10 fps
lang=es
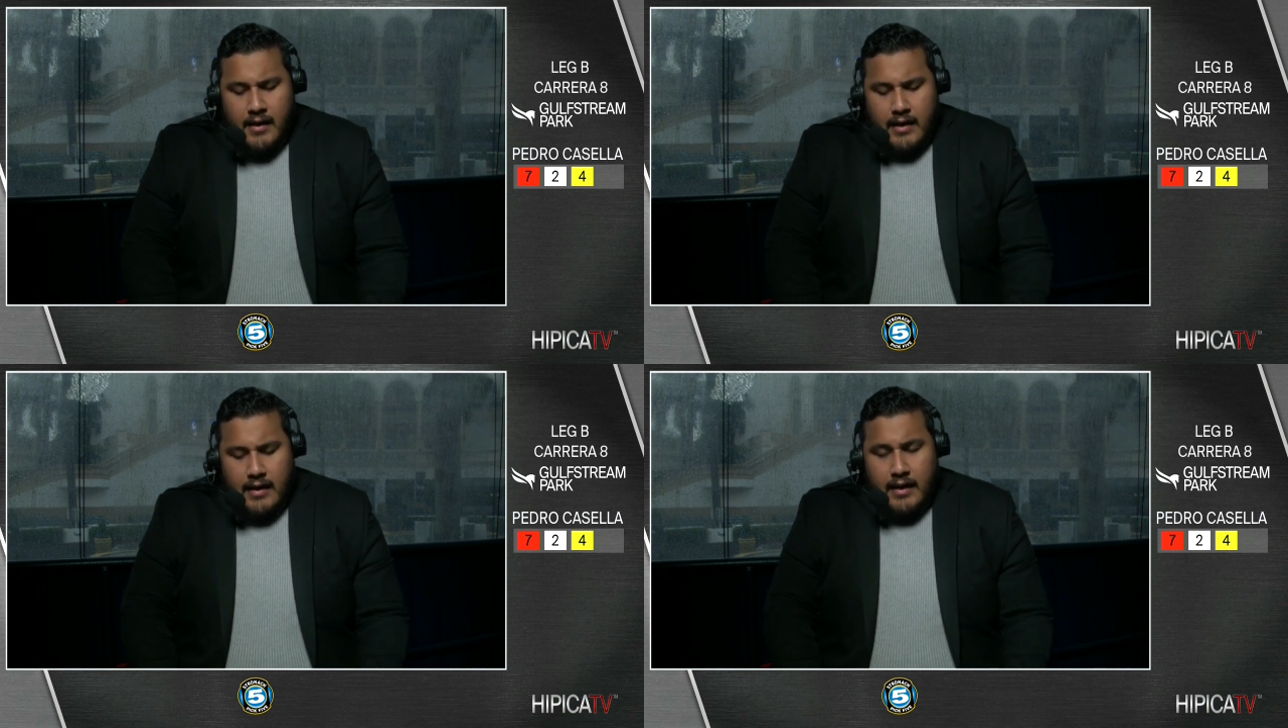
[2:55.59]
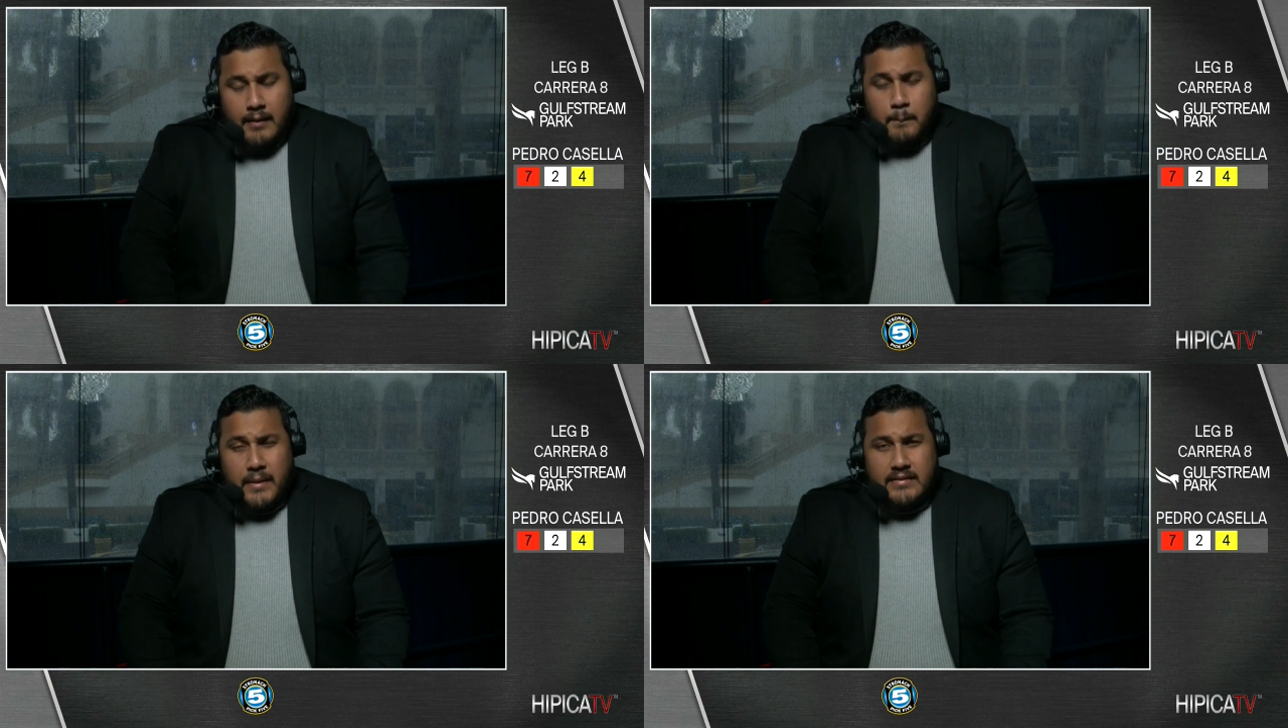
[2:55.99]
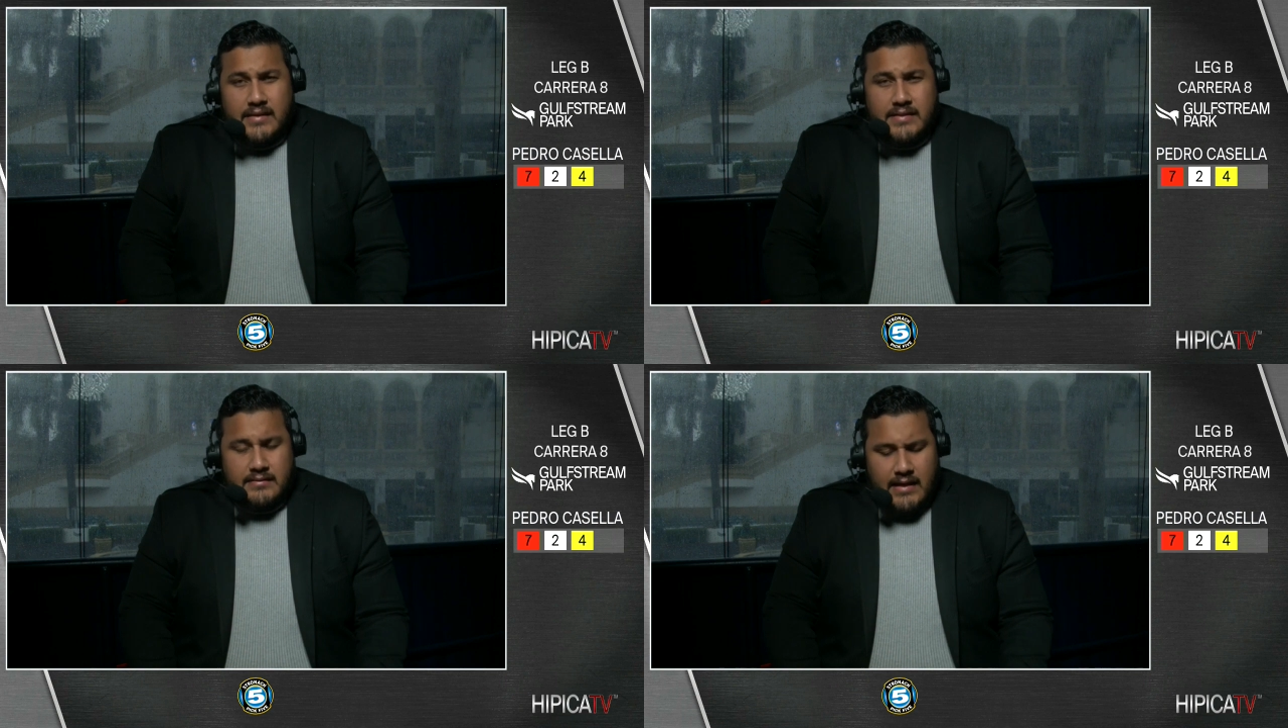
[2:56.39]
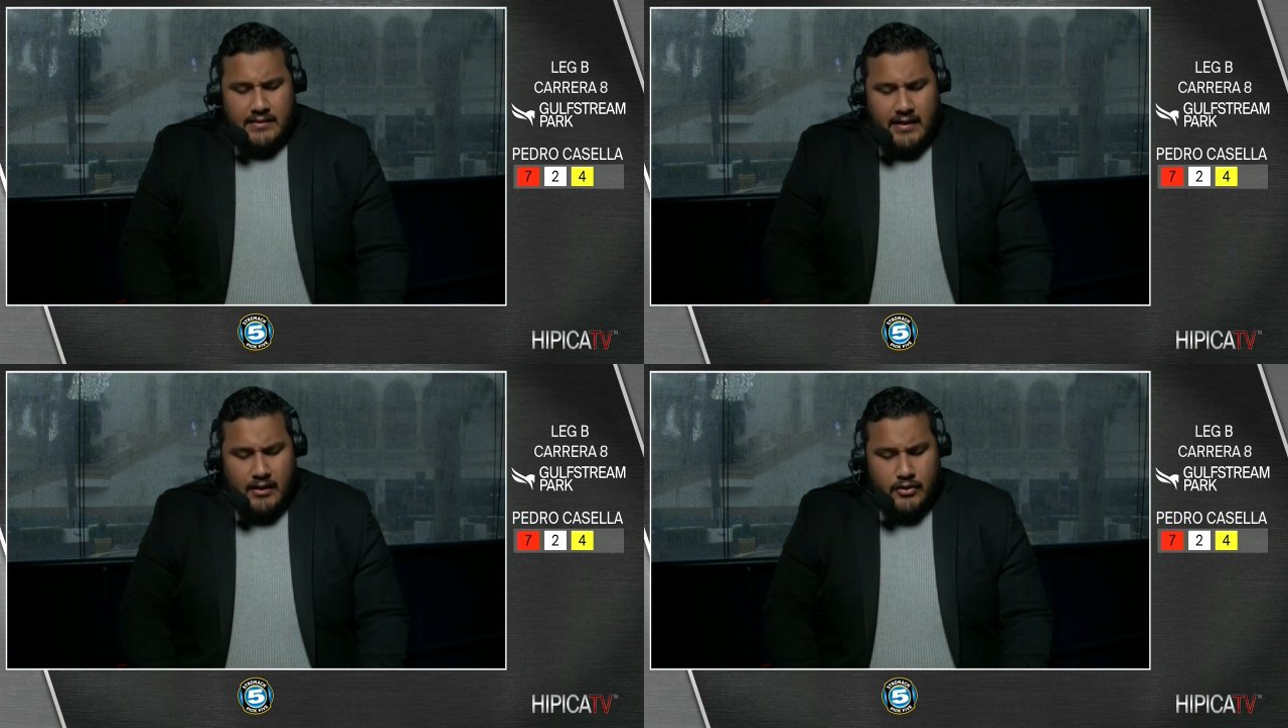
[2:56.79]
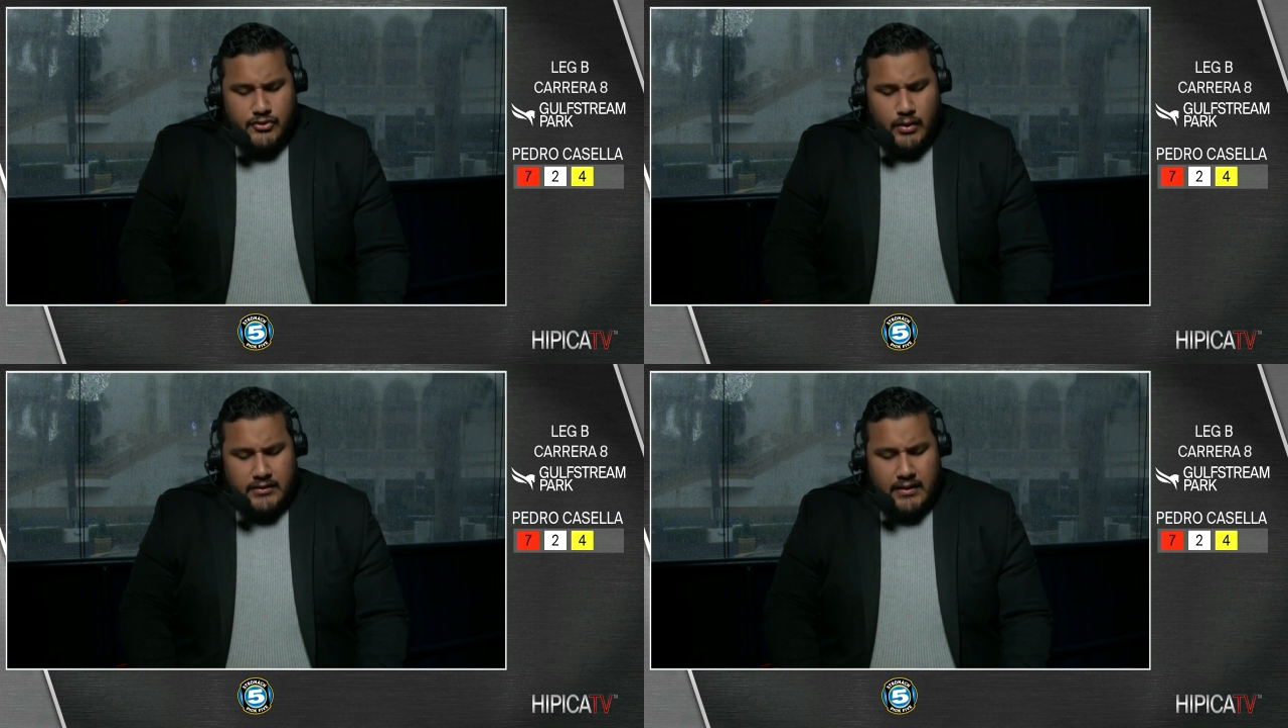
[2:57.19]
en pista sintética, lo
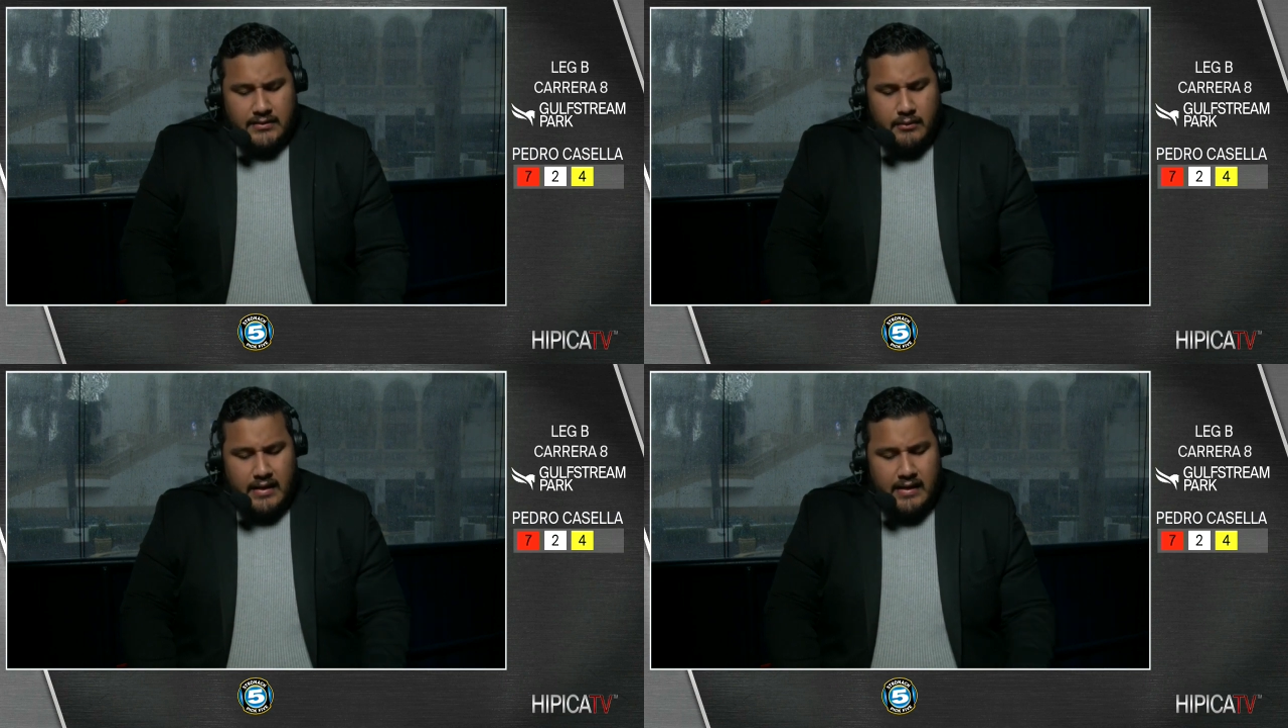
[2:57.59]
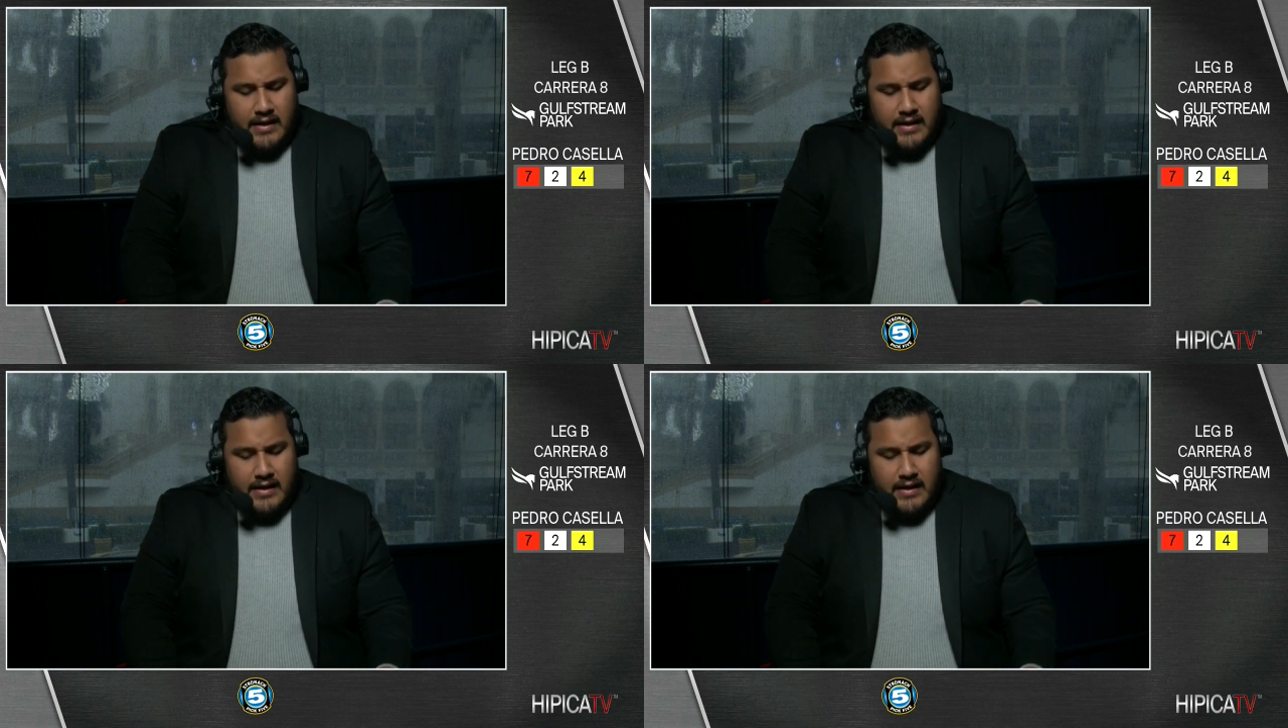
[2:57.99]
hizo bastante bien.